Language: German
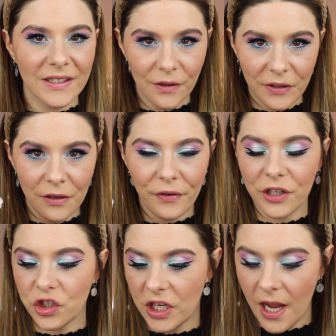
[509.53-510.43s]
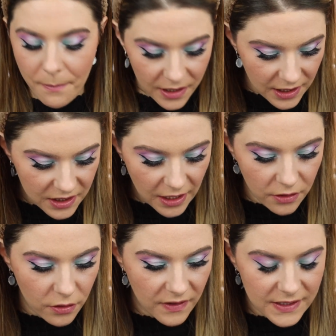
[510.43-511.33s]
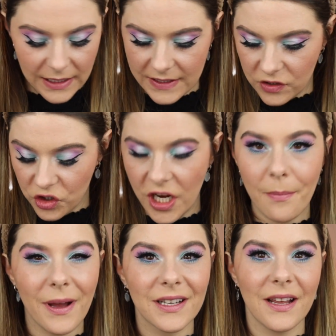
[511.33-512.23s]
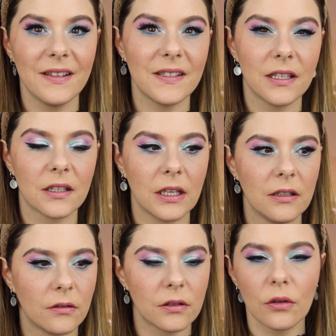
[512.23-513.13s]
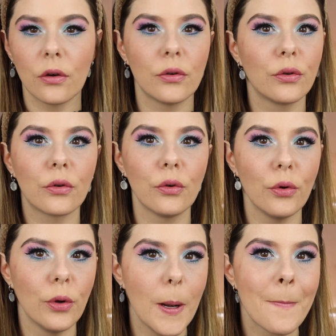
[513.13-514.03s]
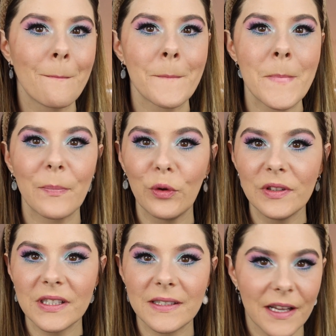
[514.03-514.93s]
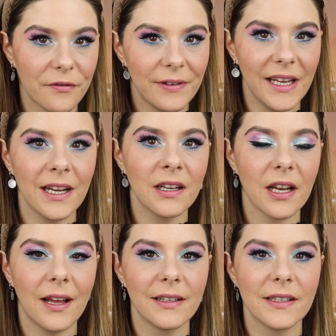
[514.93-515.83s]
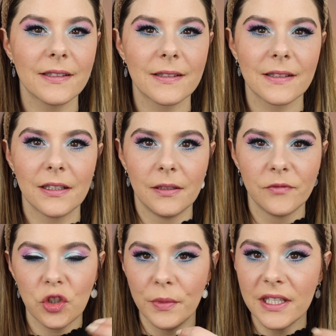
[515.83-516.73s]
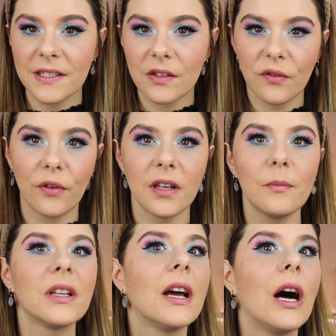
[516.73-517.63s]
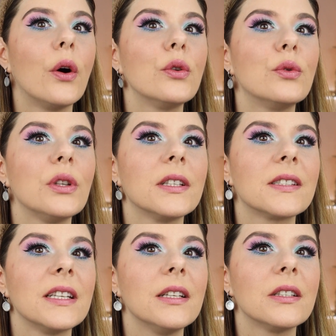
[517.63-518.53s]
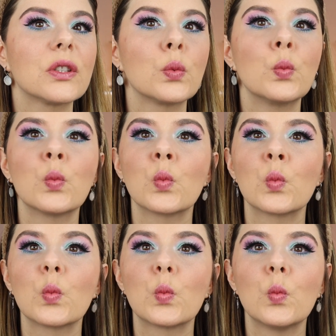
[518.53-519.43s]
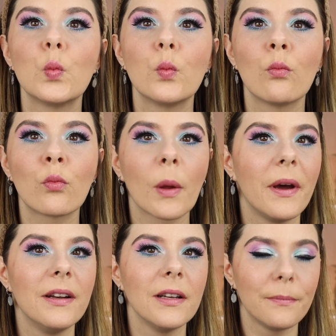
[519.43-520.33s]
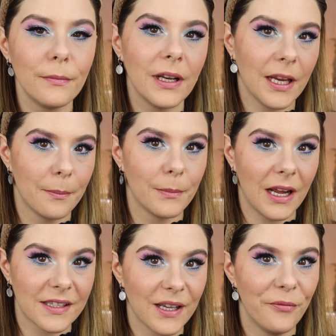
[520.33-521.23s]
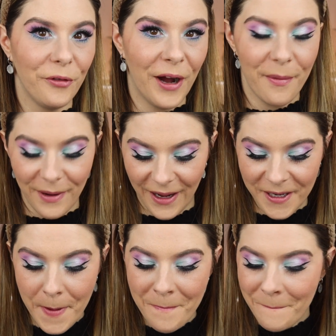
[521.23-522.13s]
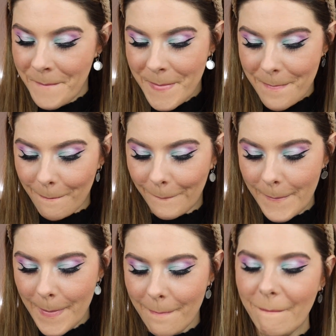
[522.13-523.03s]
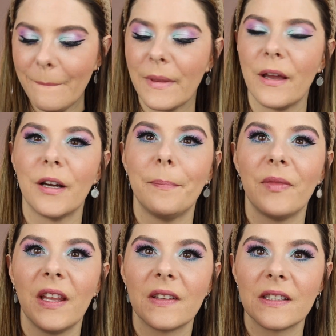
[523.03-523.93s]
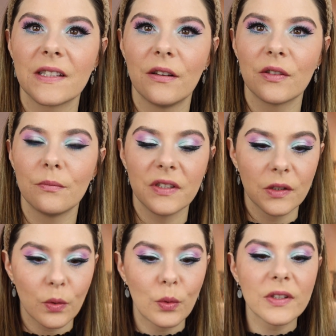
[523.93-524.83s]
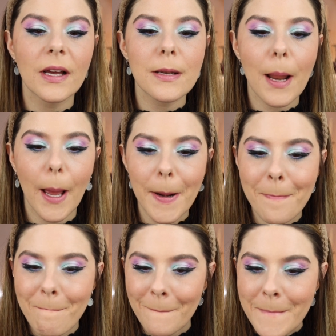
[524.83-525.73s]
ist auf jeden Fall Shea Butter. Ich hatte irgendwas gelesen. Shea Butter ist hier drin und noch irgendein Öl fühlt sich sehr pflegend an, es ähm, schmilzt sofort mit der Haut und ihr seht es, mh, mm, meine Lippen nehmen langsam Farbe an. Ja, hier ist jetzt auch so ein bisschen rosa dran.